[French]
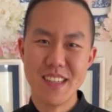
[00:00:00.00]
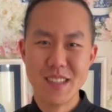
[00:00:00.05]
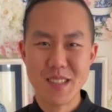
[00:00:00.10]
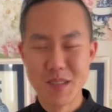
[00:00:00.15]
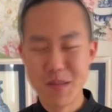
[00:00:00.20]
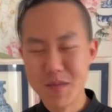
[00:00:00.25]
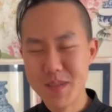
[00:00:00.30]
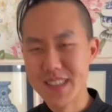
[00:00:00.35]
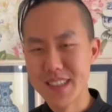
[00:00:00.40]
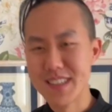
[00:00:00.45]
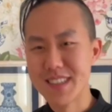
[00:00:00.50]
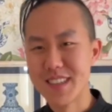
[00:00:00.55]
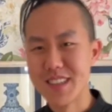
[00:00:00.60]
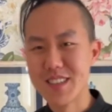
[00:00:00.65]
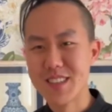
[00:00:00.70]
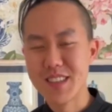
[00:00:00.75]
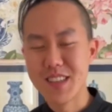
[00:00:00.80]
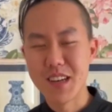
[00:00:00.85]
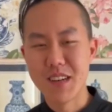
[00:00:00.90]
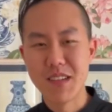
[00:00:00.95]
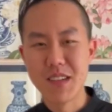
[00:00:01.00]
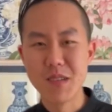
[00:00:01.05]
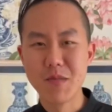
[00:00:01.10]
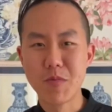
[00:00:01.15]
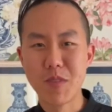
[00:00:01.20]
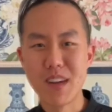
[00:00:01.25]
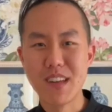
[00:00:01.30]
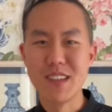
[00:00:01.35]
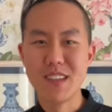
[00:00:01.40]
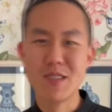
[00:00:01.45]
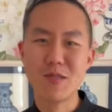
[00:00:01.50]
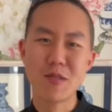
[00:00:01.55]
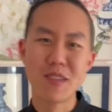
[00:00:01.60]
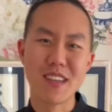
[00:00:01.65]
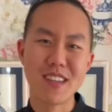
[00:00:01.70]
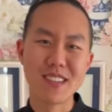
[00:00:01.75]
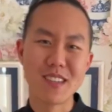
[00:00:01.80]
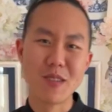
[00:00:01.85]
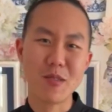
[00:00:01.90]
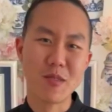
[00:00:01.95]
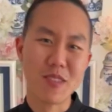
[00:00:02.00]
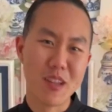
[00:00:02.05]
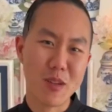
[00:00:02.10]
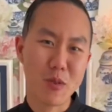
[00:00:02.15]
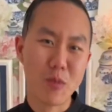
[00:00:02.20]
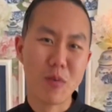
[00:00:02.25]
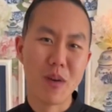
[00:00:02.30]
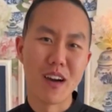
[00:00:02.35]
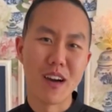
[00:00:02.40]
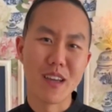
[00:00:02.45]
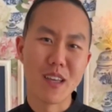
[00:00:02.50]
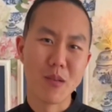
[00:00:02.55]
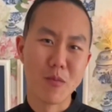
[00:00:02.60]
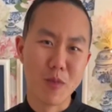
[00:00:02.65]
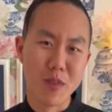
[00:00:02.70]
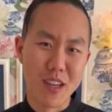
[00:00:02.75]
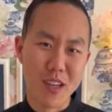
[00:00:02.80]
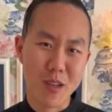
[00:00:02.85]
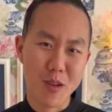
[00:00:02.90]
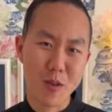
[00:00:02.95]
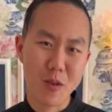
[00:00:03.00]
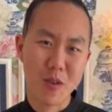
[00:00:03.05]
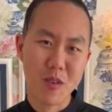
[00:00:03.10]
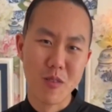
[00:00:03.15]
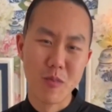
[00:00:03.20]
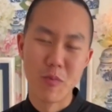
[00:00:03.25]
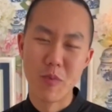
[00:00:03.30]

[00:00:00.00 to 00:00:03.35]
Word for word: c'est bien ça, j'ai travaillé pour Alain Ducasse à l'hôtel de Paris à Monaco.